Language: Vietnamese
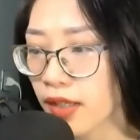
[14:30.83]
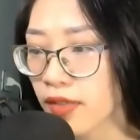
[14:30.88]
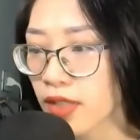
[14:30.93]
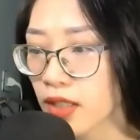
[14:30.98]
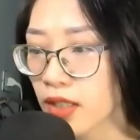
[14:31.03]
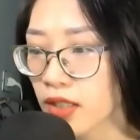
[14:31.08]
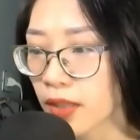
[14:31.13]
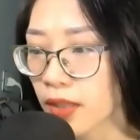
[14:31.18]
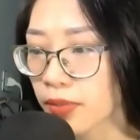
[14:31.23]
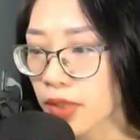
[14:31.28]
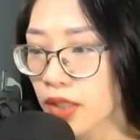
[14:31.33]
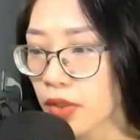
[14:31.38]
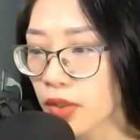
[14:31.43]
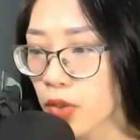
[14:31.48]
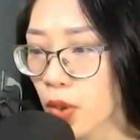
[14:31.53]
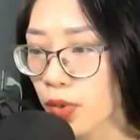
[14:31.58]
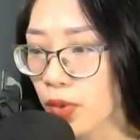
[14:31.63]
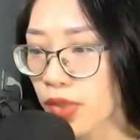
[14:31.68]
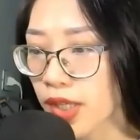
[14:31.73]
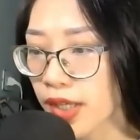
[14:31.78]
nhưng lập tức
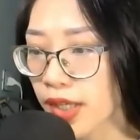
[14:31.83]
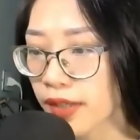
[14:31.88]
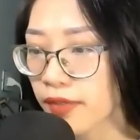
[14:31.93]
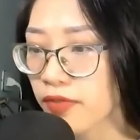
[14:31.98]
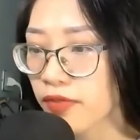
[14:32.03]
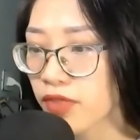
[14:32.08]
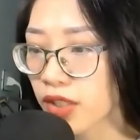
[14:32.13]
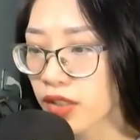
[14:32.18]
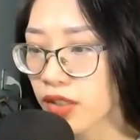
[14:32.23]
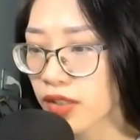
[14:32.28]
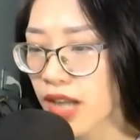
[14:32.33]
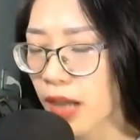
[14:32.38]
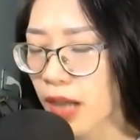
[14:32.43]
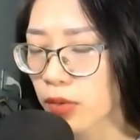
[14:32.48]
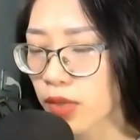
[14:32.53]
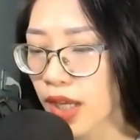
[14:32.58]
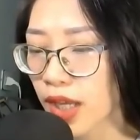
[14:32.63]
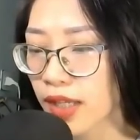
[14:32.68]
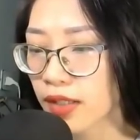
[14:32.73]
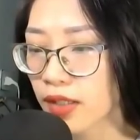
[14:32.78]
đột nhiên vừa đào
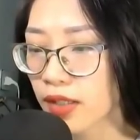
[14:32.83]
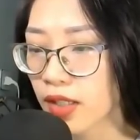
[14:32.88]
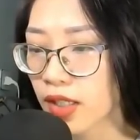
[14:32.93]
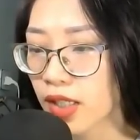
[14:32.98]
tay.